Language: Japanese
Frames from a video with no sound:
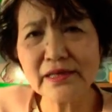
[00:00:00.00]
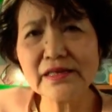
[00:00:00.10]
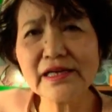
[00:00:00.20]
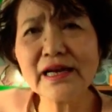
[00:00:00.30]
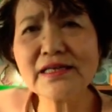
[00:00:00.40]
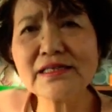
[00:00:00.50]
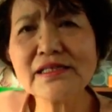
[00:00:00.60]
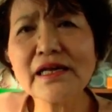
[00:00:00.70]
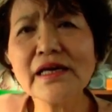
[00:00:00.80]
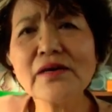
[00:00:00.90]
平井市
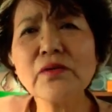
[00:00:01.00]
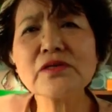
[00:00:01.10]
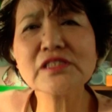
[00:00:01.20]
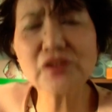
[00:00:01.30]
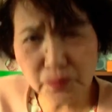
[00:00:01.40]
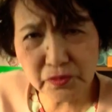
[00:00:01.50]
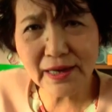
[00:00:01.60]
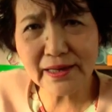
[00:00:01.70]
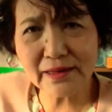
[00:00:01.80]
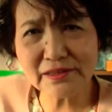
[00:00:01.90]
政をストップ
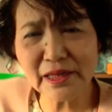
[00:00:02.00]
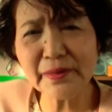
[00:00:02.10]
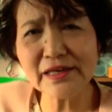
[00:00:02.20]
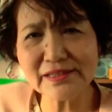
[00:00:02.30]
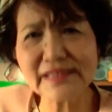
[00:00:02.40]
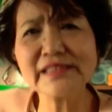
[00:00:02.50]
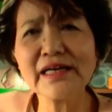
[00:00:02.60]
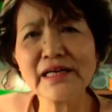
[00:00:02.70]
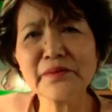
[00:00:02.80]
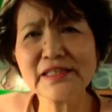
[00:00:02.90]
かけるために立ち
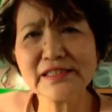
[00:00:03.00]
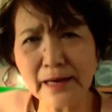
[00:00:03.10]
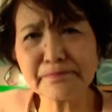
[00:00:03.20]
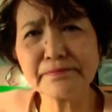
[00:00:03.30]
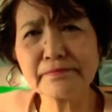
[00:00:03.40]
上がりました。